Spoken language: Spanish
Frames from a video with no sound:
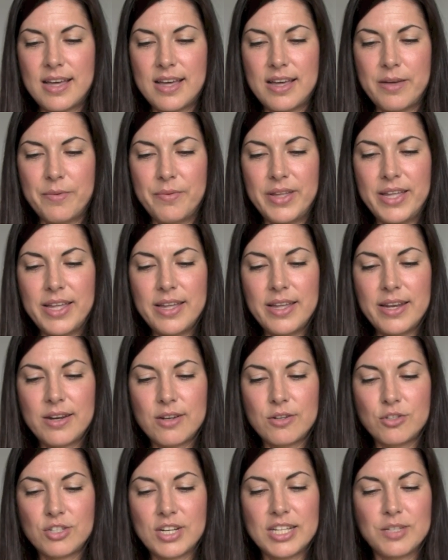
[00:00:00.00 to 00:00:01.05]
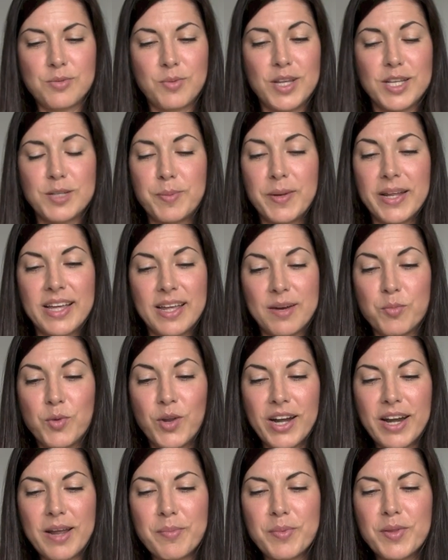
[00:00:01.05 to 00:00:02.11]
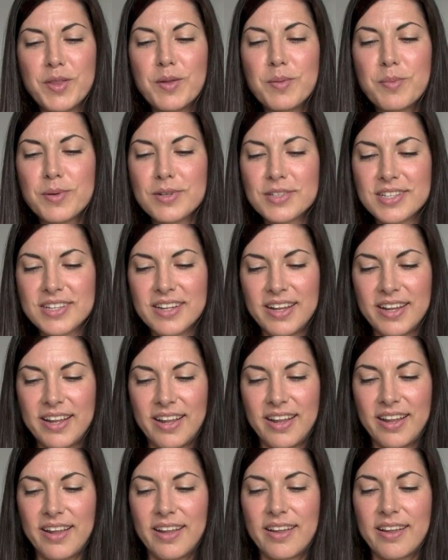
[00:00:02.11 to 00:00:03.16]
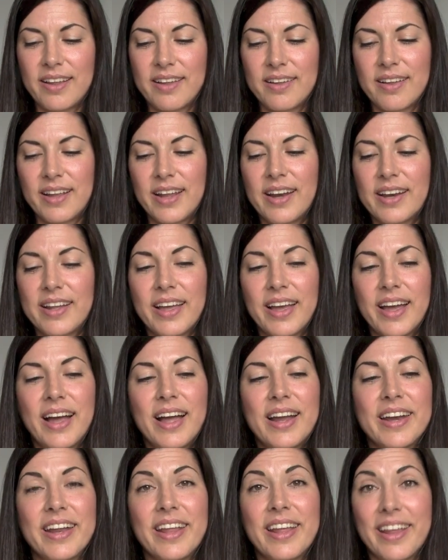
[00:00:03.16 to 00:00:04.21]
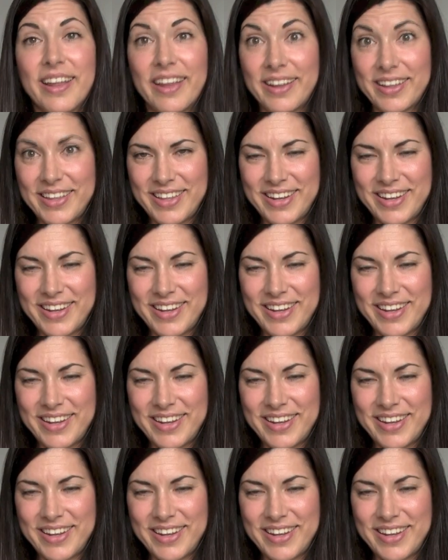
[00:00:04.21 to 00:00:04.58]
A ver, os las voy a explicar muy rápido por si el que gane